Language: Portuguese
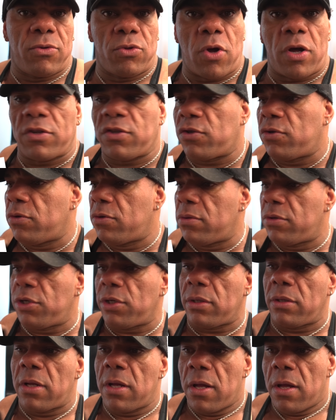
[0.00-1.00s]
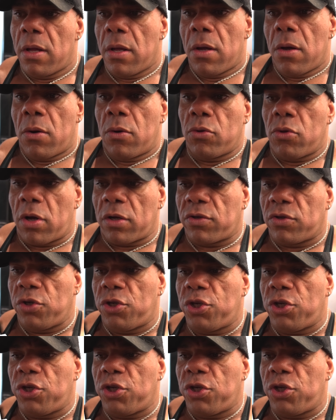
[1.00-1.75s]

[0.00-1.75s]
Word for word: O nosso, o nosso